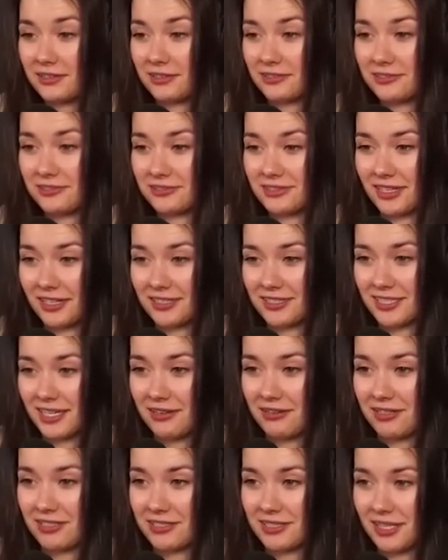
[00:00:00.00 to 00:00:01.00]
Koguta
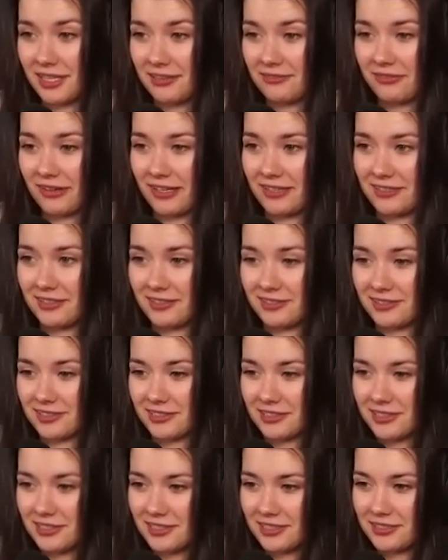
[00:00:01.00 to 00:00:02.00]
chciałeś ten walnąć?
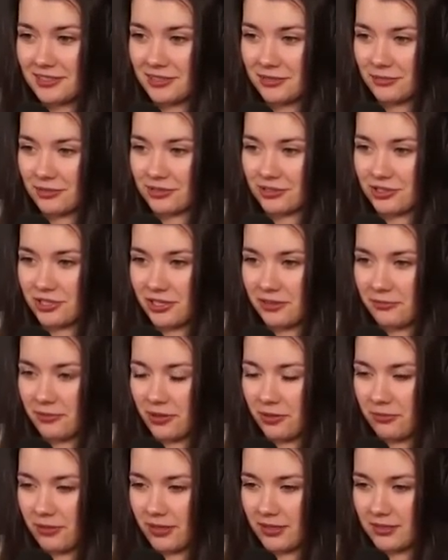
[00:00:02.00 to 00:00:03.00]
Czemu on ci się nie tego,
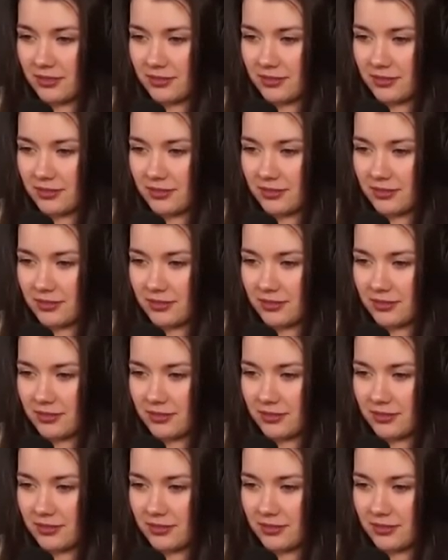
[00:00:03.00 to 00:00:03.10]
podoba?